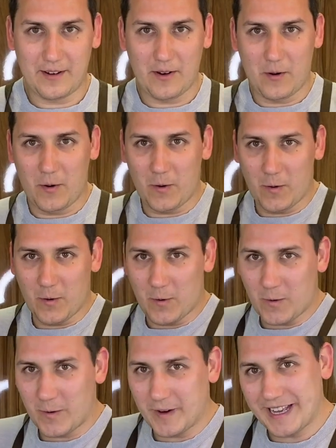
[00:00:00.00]

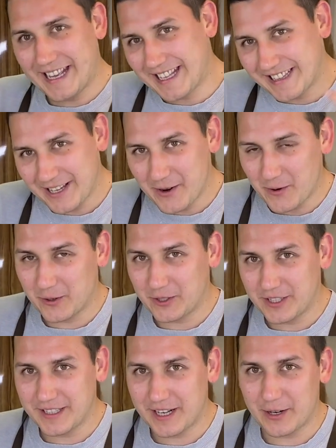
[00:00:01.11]
О, это
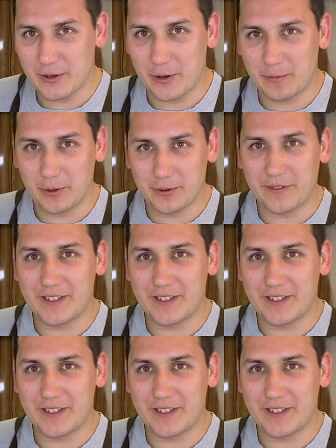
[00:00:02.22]
очень дорогое блюдо в